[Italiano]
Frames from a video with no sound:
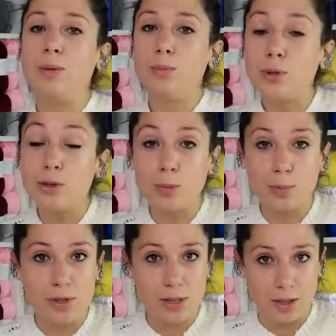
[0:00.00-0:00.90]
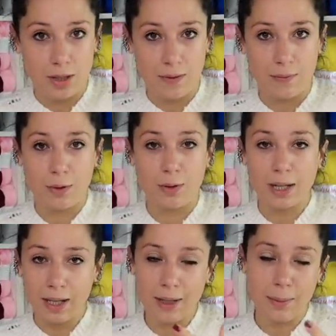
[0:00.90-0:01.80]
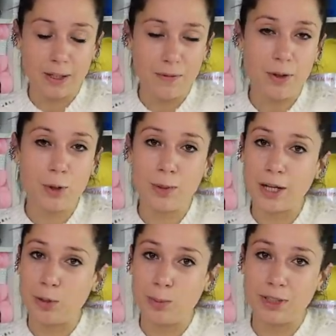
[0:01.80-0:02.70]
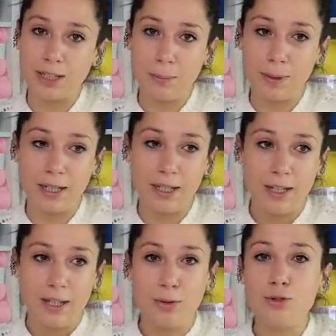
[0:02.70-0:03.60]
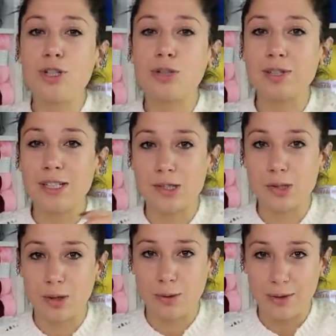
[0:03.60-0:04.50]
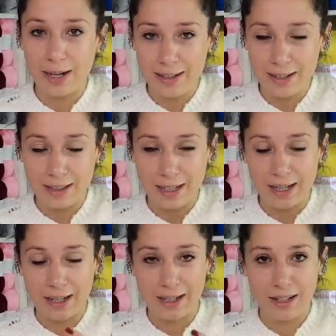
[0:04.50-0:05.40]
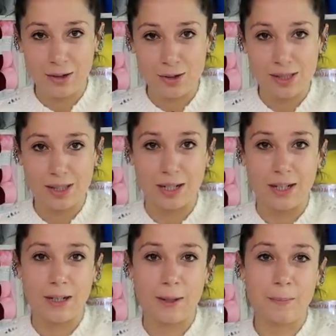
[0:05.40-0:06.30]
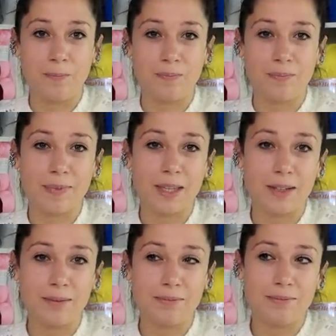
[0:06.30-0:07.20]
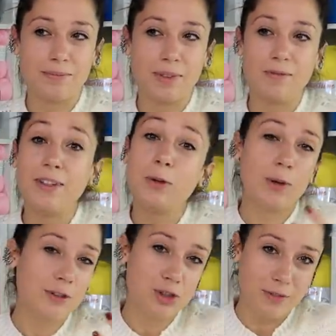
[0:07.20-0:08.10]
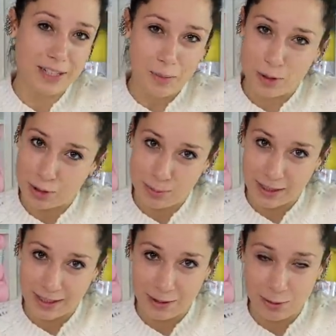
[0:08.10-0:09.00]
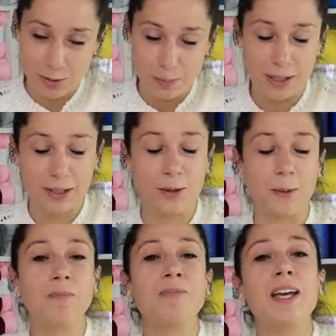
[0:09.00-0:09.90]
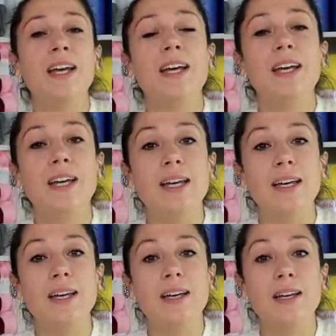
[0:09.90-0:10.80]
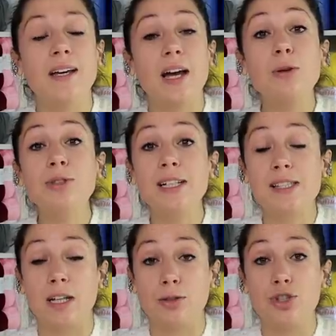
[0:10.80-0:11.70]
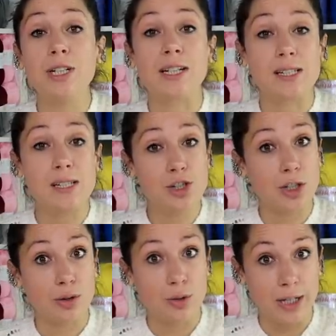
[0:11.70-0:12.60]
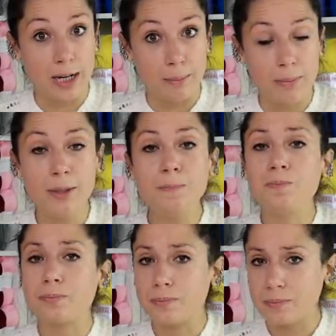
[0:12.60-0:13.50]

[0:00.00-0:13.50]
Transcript: molto positivo, che davvero poi, ecco, potrebbe in un certo senso ecco, allietare le nostre... Mm, quando ci vediamo ecco, magari allo specchio. E ha utilizzato circa 600 grammi